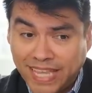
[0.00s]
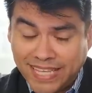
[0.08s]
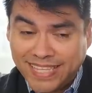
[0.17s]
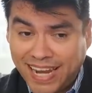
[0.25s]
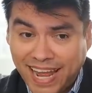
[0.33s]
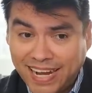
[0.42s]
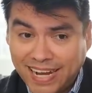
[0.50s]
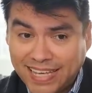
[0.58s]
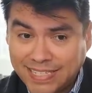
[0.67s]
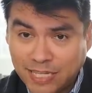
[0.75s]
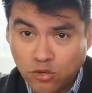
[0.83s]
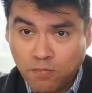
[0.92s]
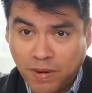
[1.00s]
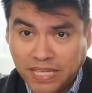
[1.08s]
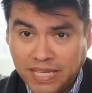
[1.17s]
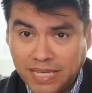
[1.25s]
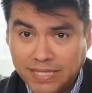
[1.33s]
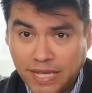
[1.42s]
tendrán estas
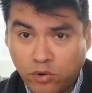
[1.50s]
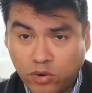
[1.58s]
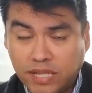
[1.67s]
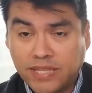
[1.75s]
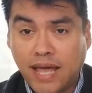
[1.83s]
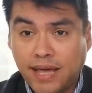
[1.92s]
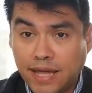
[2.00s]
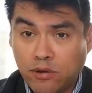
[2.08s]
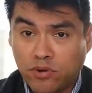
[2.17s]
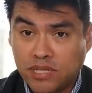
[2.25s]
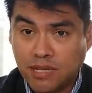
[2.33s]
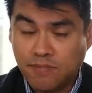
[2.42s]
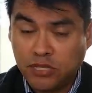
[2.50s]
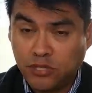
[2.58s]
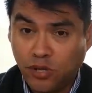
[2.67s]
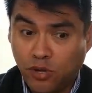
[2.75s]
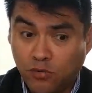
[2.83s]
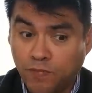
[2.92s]
compañías de corretaje con esa
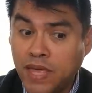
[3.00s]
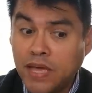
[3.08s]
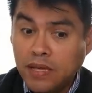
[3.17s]
emisión.